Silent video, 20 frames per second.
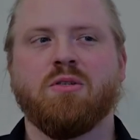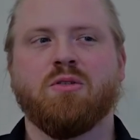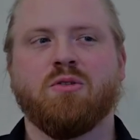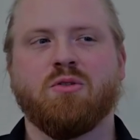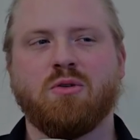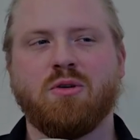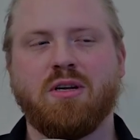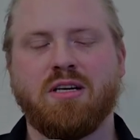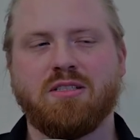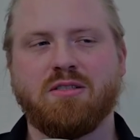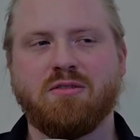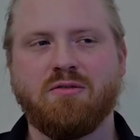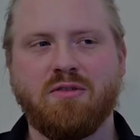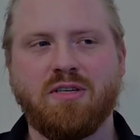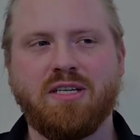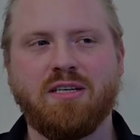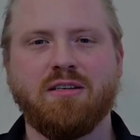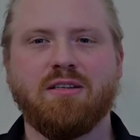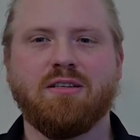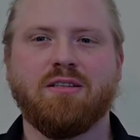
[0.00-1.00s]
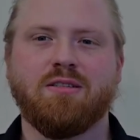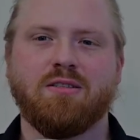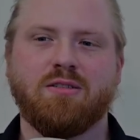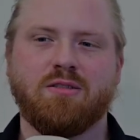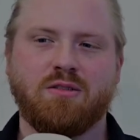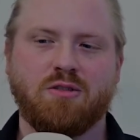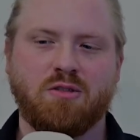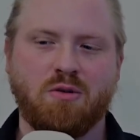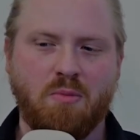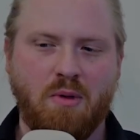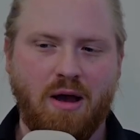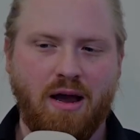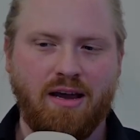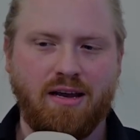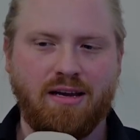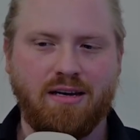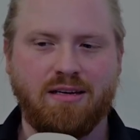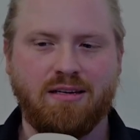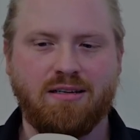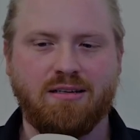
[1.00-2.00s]
so dass wir zum
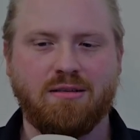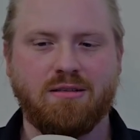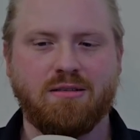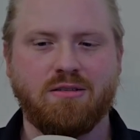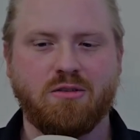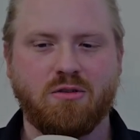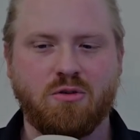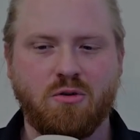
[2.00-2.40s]
einen